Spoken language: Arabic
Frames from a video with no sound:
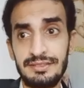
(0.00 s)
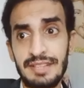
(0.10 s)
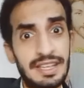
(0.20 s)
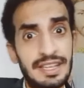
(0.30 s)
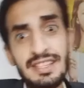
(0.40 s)

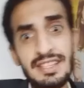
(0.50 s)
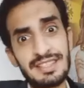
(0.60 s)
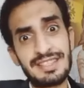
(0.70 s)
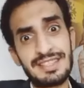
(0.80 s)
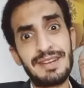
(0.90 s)
أكيد كانت
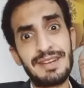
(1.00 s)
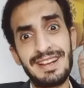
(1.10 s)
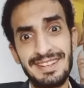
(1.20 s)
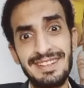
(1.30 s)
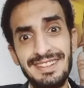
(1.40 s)
سامعة
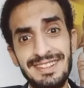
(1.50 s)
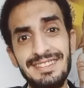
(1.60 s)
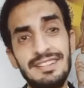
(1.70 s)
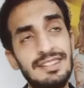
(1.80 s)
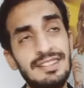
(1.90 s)
عن
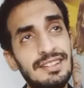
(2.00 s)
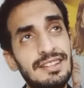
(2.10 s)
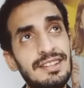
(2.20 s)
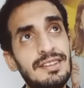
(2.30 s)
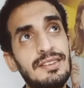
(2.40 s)

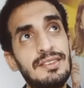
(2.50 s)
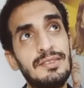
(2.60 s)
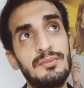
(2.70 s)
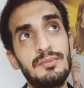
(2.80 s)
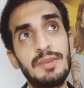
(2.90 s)

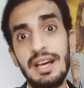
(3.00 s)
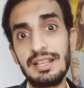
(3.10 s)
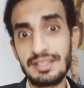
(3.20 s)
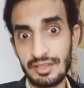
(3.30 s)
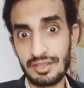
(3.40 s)
ما
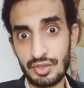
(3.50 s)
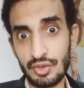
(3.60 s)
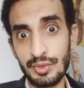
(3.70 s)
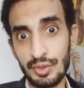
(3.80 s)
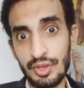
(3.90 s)
حدث للشعوب
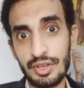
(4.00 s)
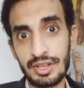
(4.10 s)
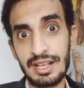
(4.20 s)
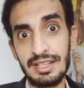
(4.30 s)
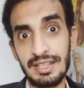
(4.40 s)
الأخرى
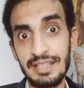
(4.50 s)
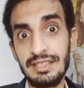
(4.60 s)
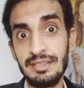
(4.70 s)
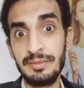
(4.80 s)
على يد بني